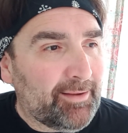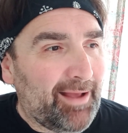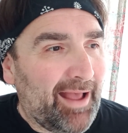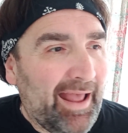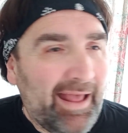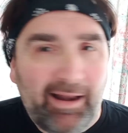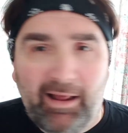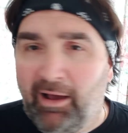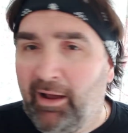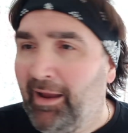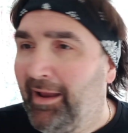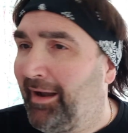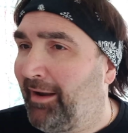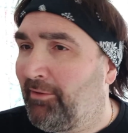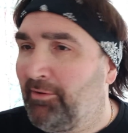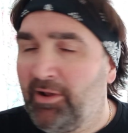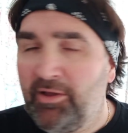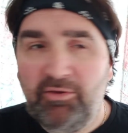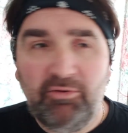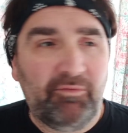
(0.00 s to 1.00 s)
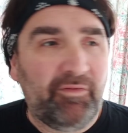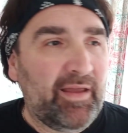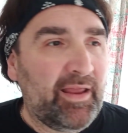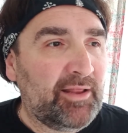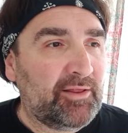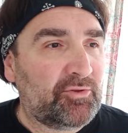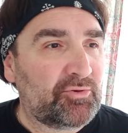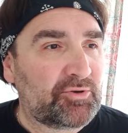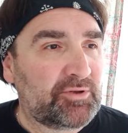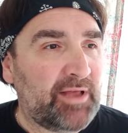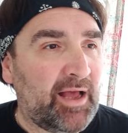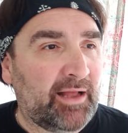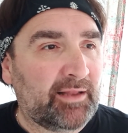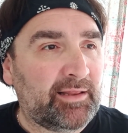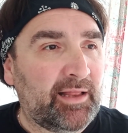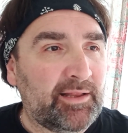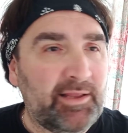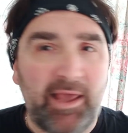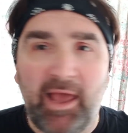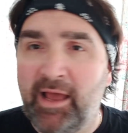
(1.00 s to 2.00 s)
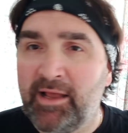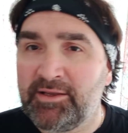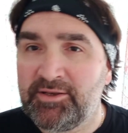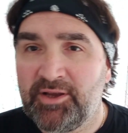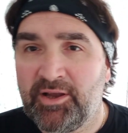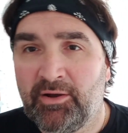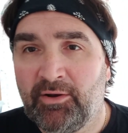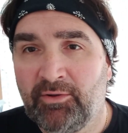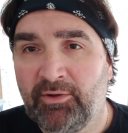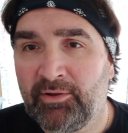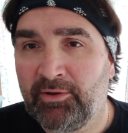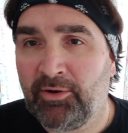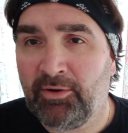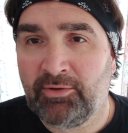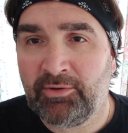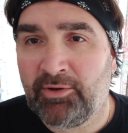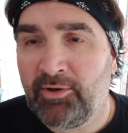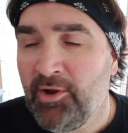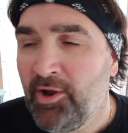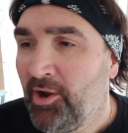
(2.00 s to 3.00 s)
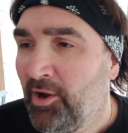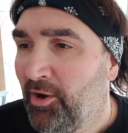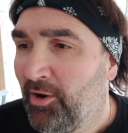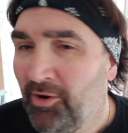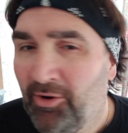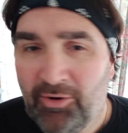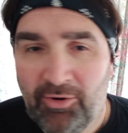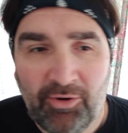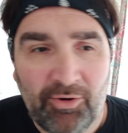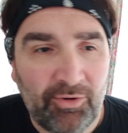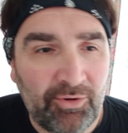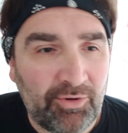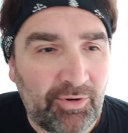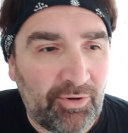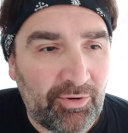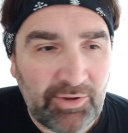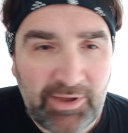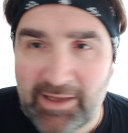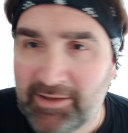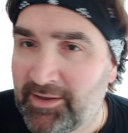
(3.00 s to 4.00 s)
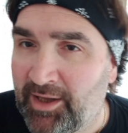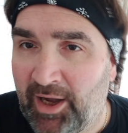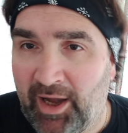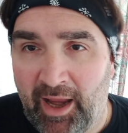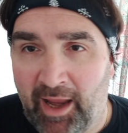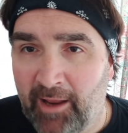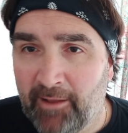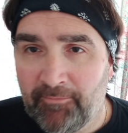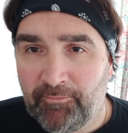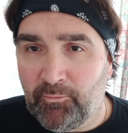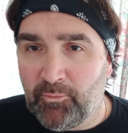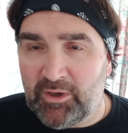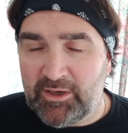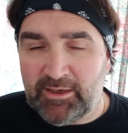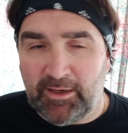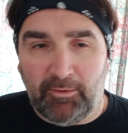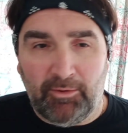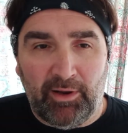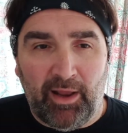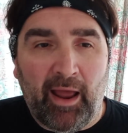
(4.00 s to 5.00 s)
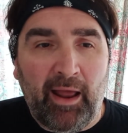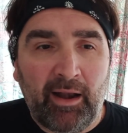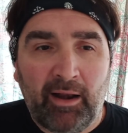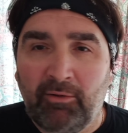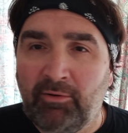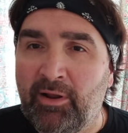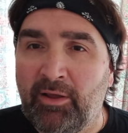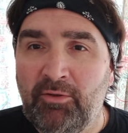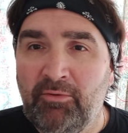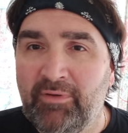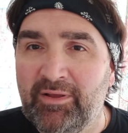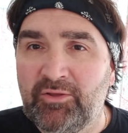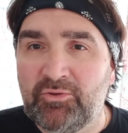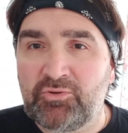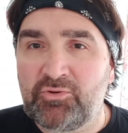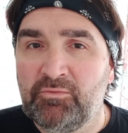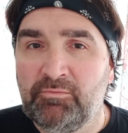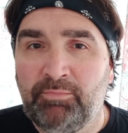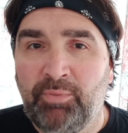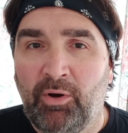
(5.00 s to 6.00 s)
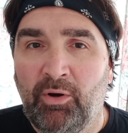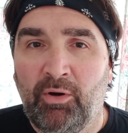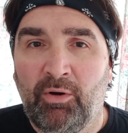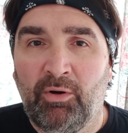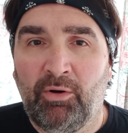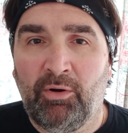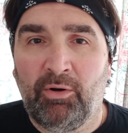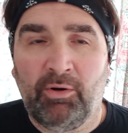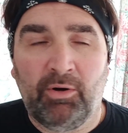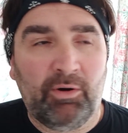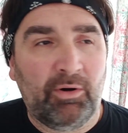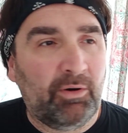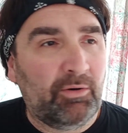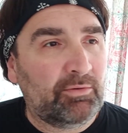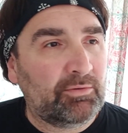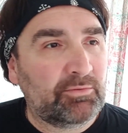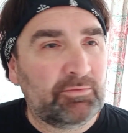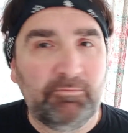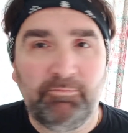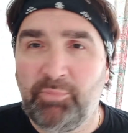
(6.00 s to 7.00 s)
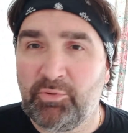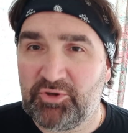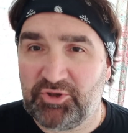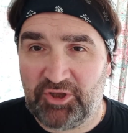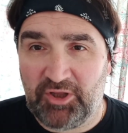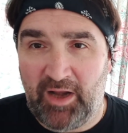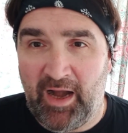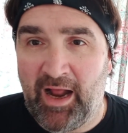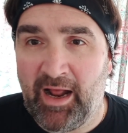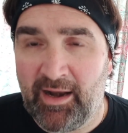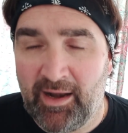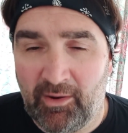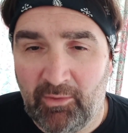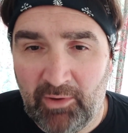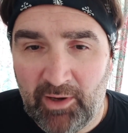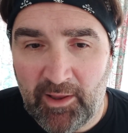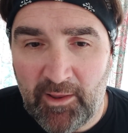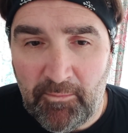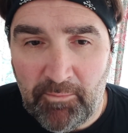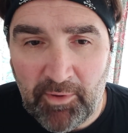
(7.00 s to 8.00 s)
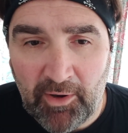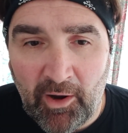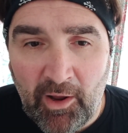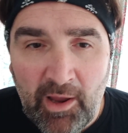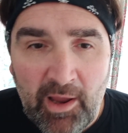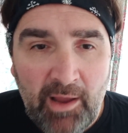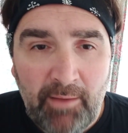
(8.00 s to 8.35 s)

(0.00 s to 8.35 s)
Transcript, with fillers: Era, era una Juventus da, 10 o, o, o, o, da 3. Era una Juventus un po', un po strana quella di Pirlo.